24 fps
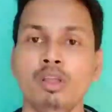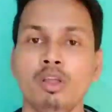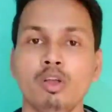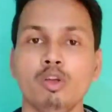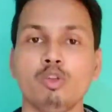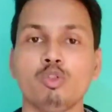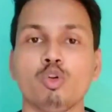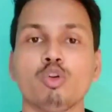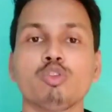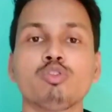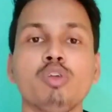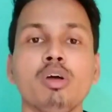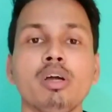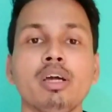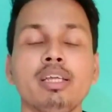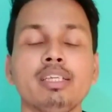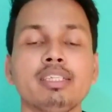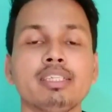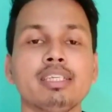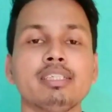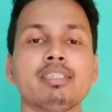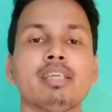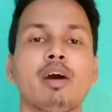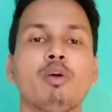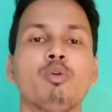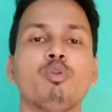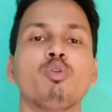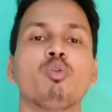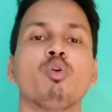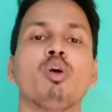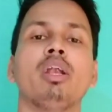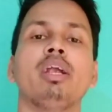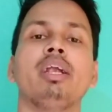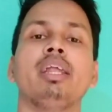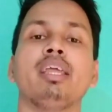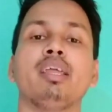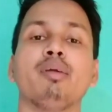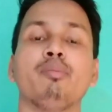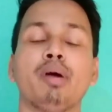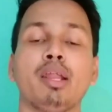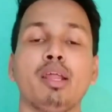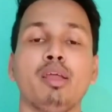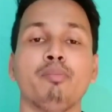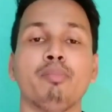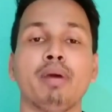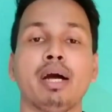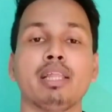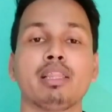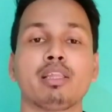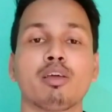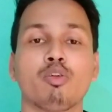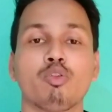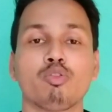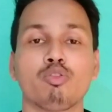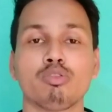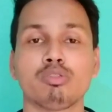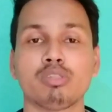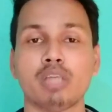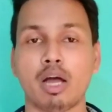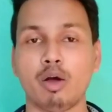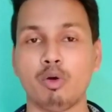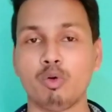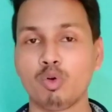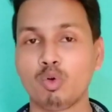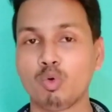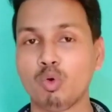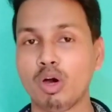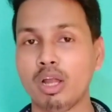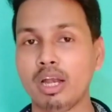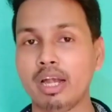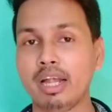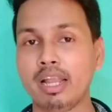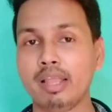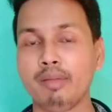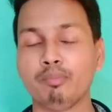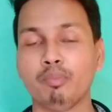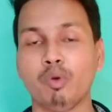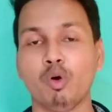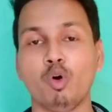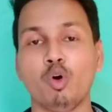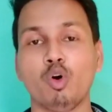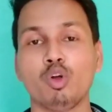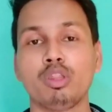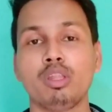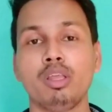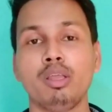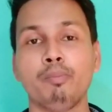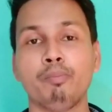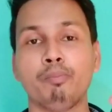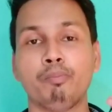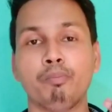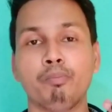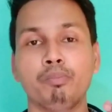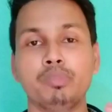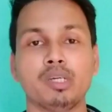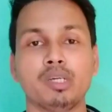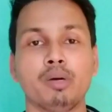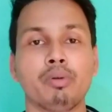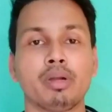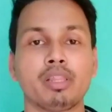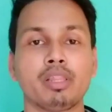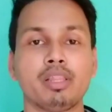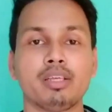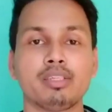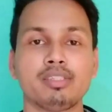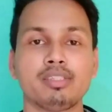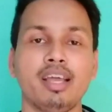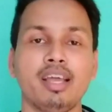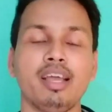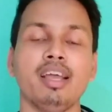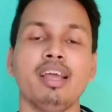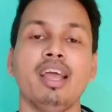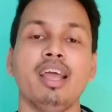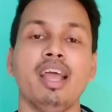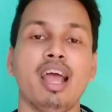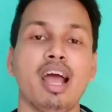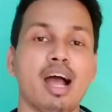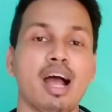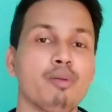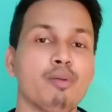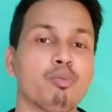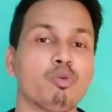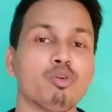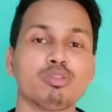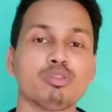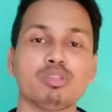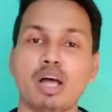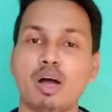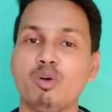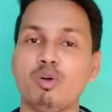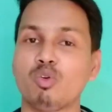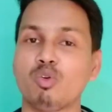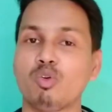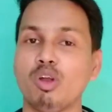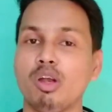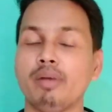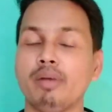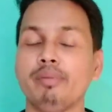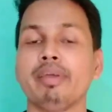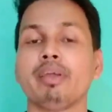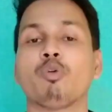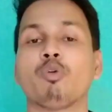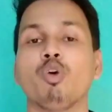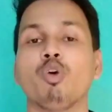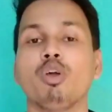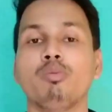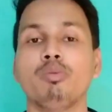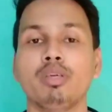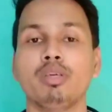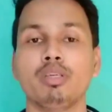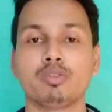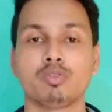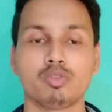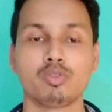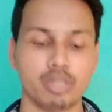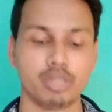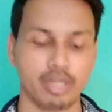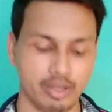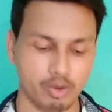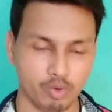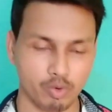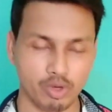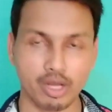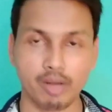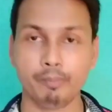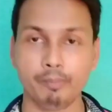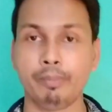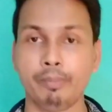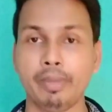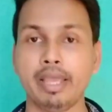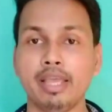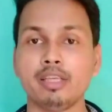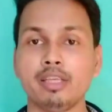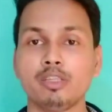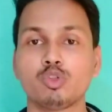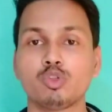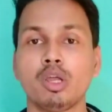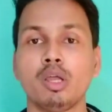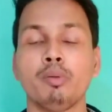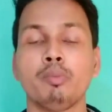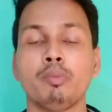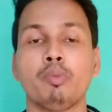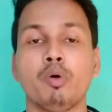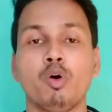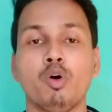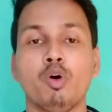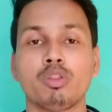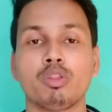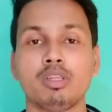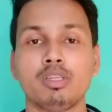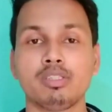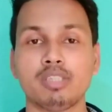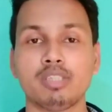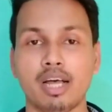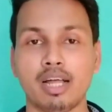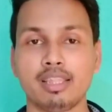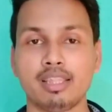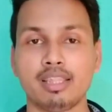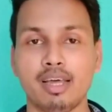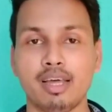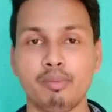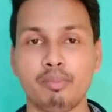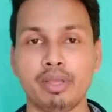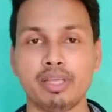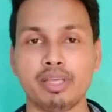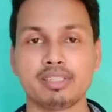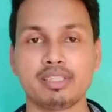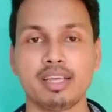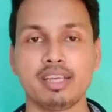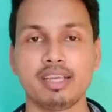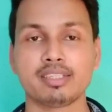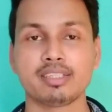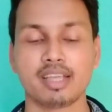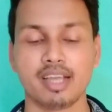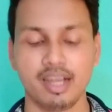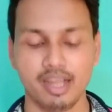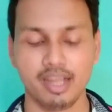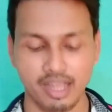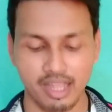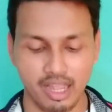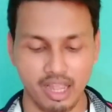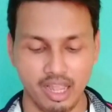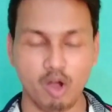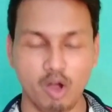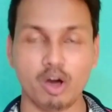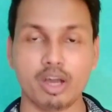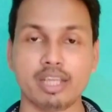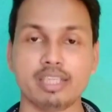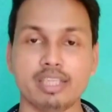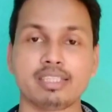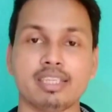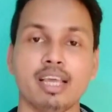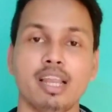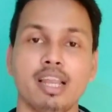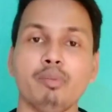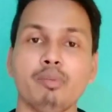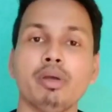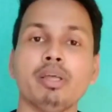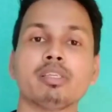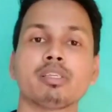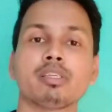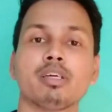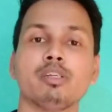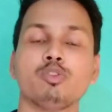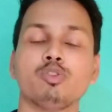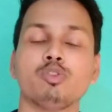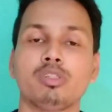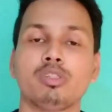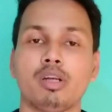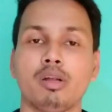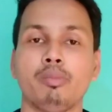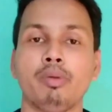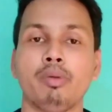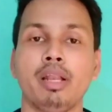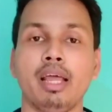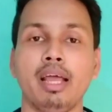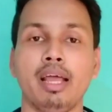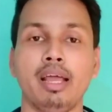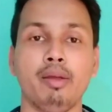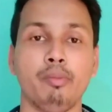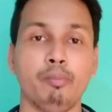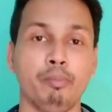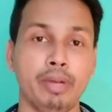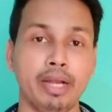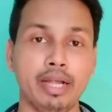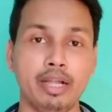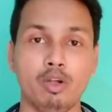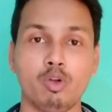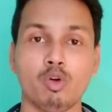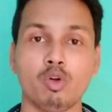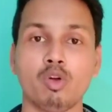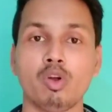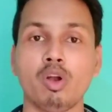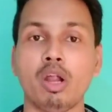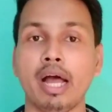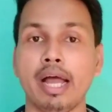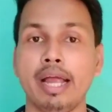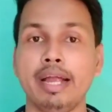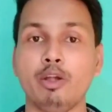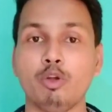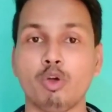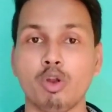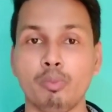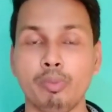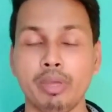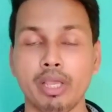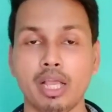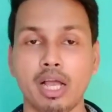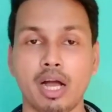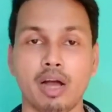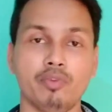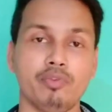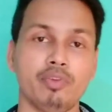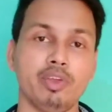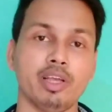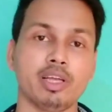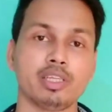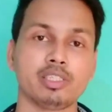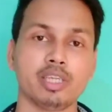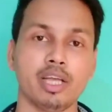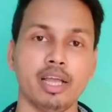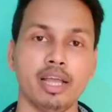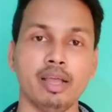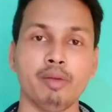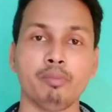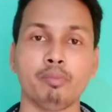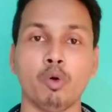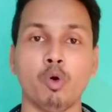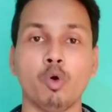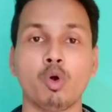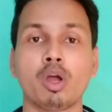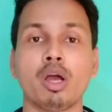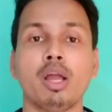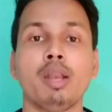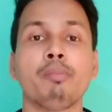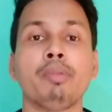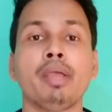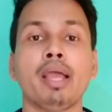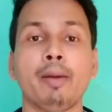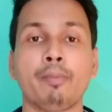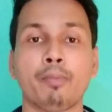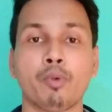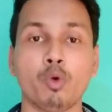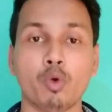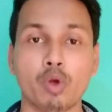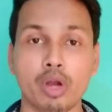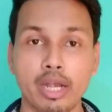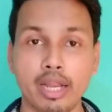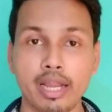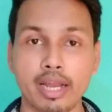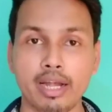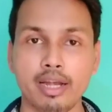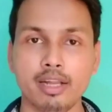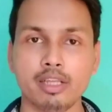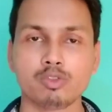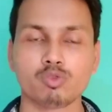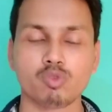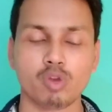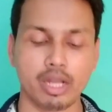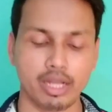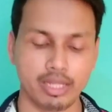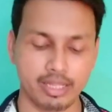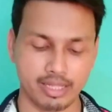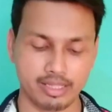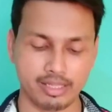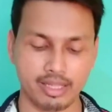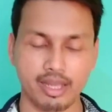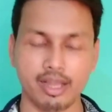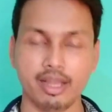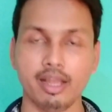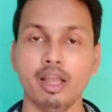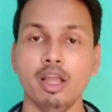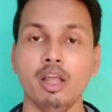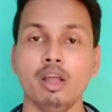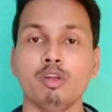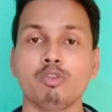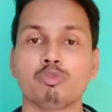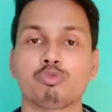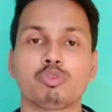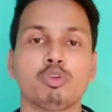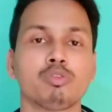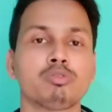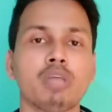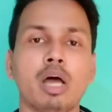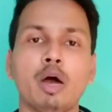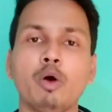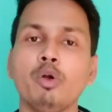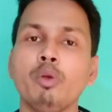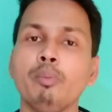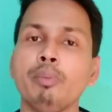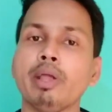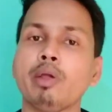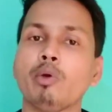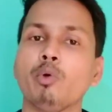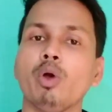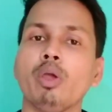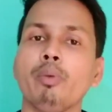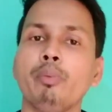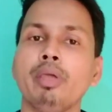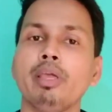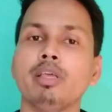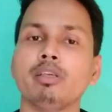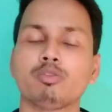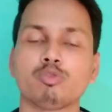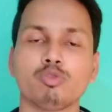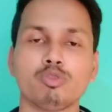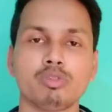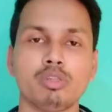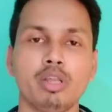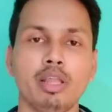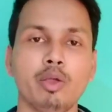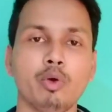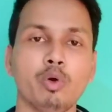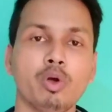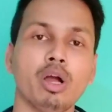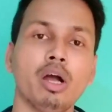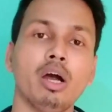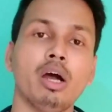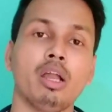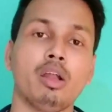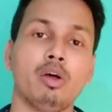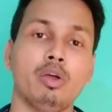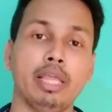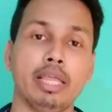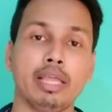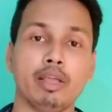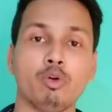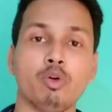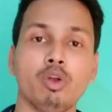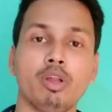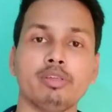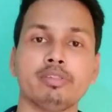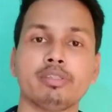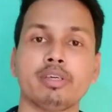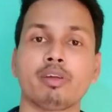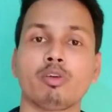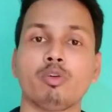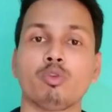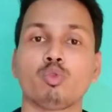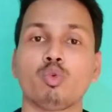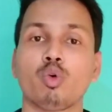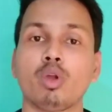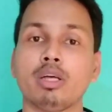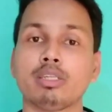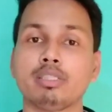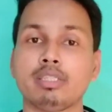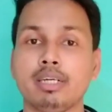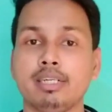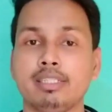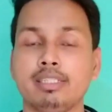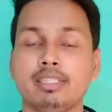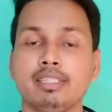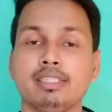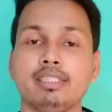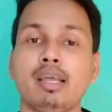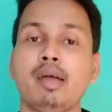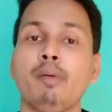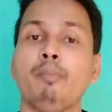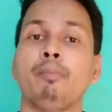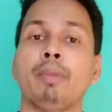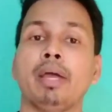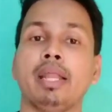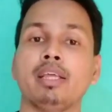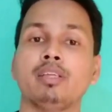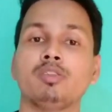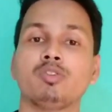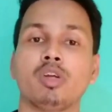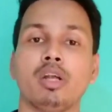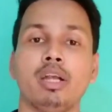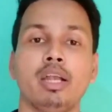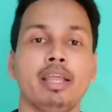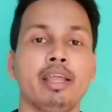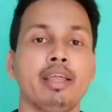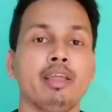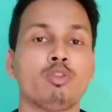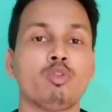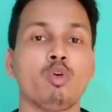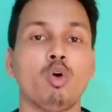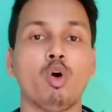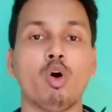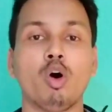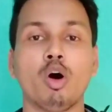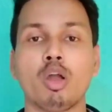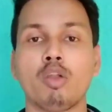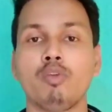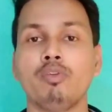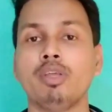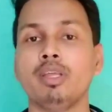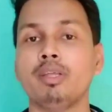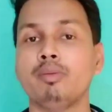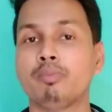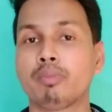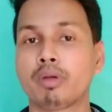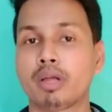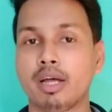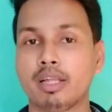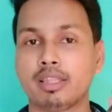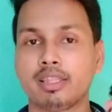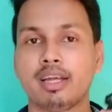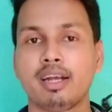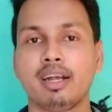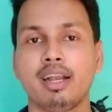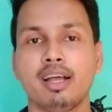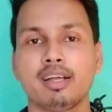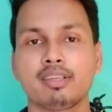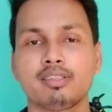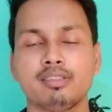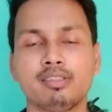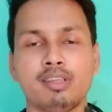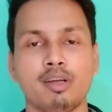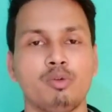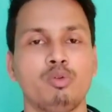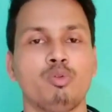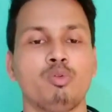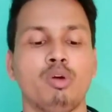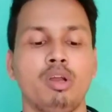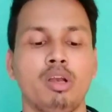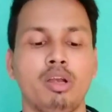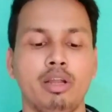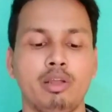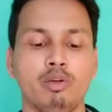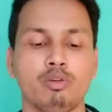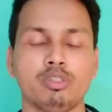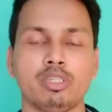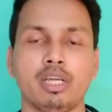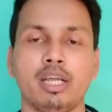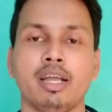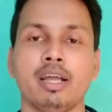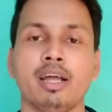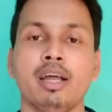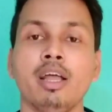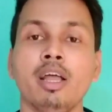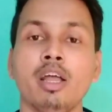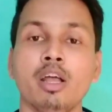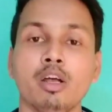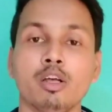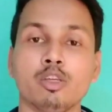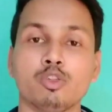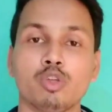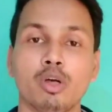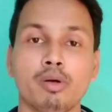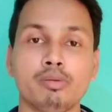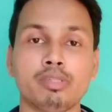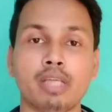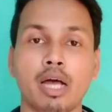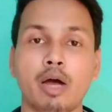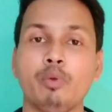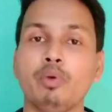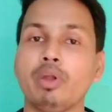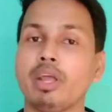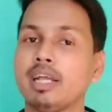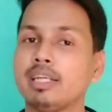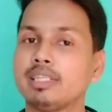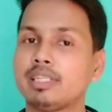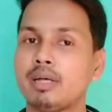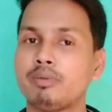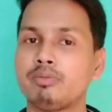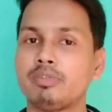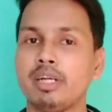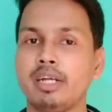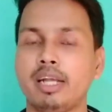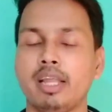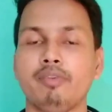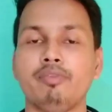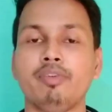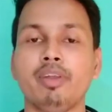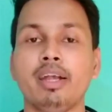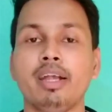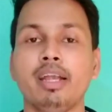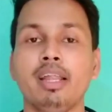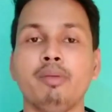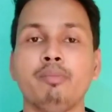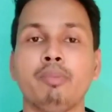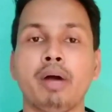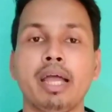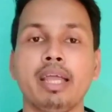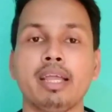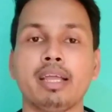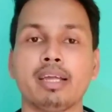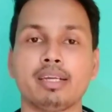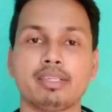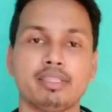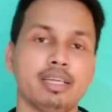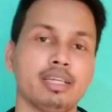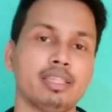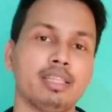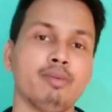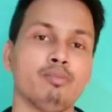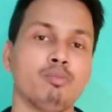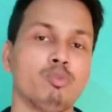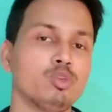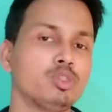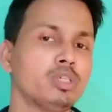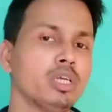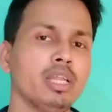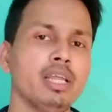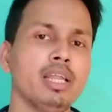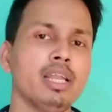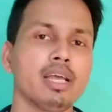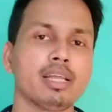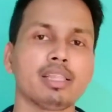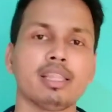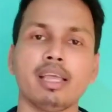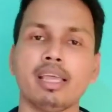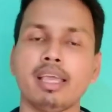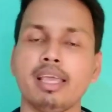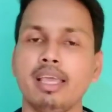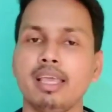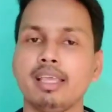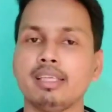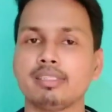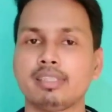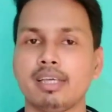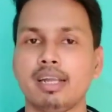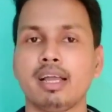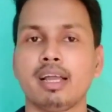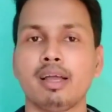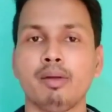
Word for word: दोस्तों अगर इसके साउंड क्वालिटी के बारे में बात करूँ तो साउंड क्वालिटी बहुत ही ज़बरदस्त है आपको साउंड क्वालिटी में कोई भी इशूज़ नहीं होगा बेस जो है बहुत ही शानदार बेस है इसका और इसके अलावा इसका जो ट्रबल है मिड टोन और हाई टोन भी काफ़ी अच्छा है वोकल भी आपको क्लियरली सुनाई देता है सो साउंड में कोई भी इशूज़ नहीं होगा और इकोलेजर को थोड़ा सा अच्छे से आप मैनेज कर लेंगे तो और भी खतरनाक से साउंड क्वालिटी हो जाएगा सो आप साउंड के हिसाब से डेफिनेटली बाय कर सकते हैं मुझे नहीं लगता कि इस तरह का